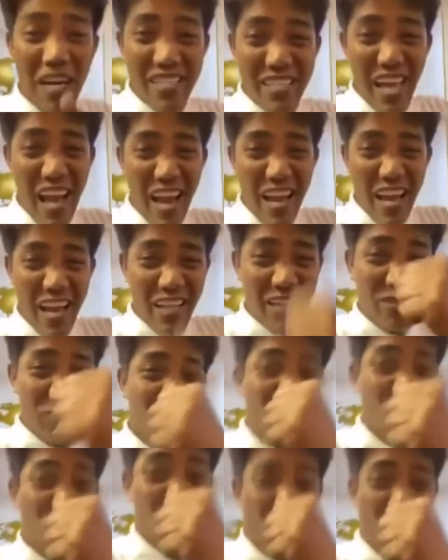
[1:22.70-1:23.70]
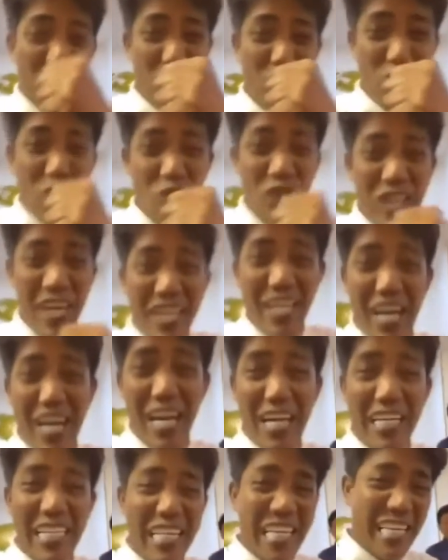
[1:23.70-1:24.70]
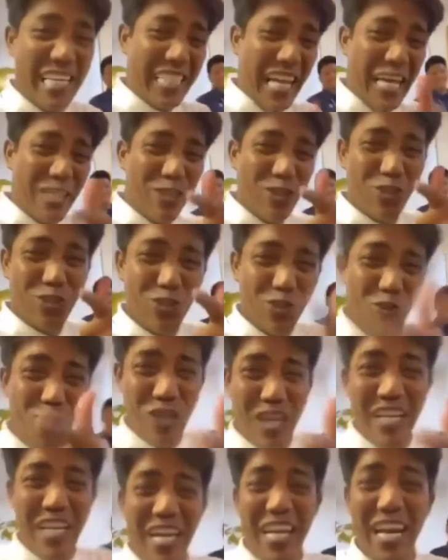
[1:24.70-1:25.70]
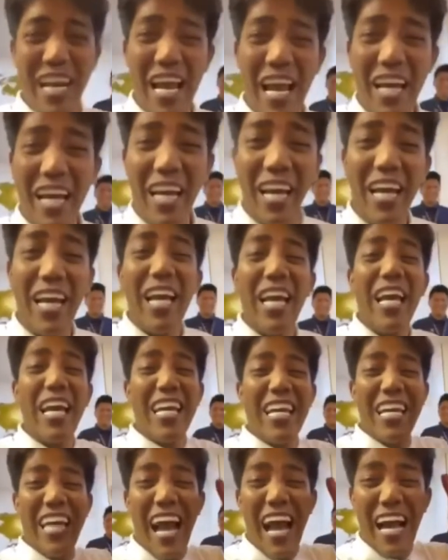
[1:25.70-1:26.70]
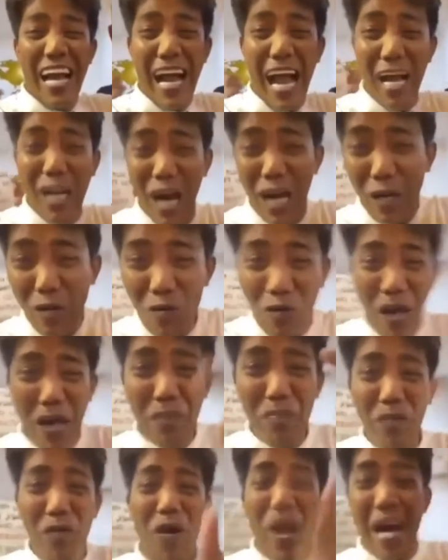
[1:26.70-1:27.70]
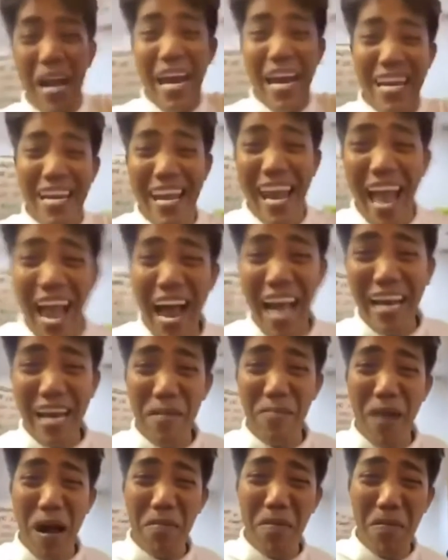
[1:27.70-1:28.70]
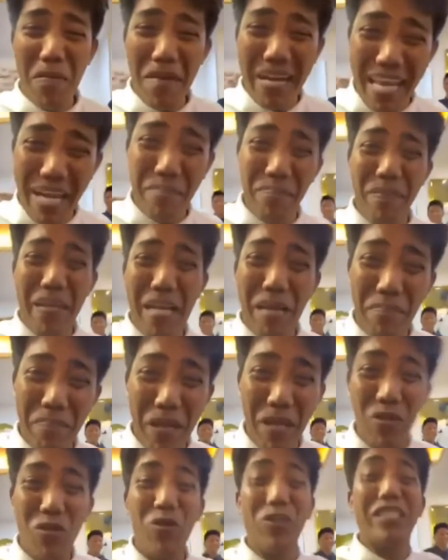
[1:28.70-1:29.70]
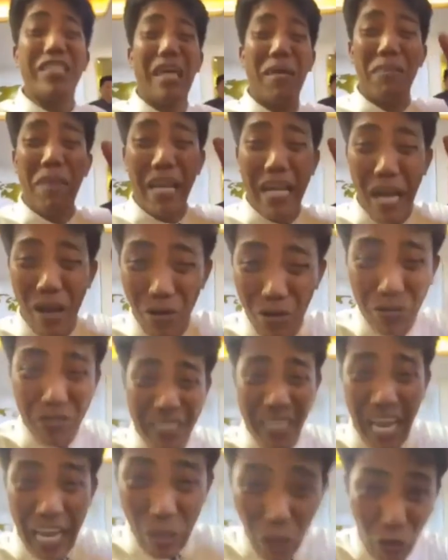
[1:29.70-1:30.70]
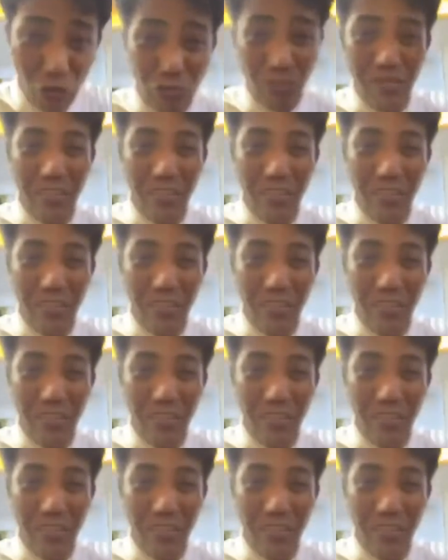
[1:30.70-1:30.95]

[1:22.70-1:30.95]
sa akin, tulin-tuli ka isa kang tunay na lalaki. Yang kagaguhan mo ang kailangan ng mamamayang Pilipino sa panahon ngayon.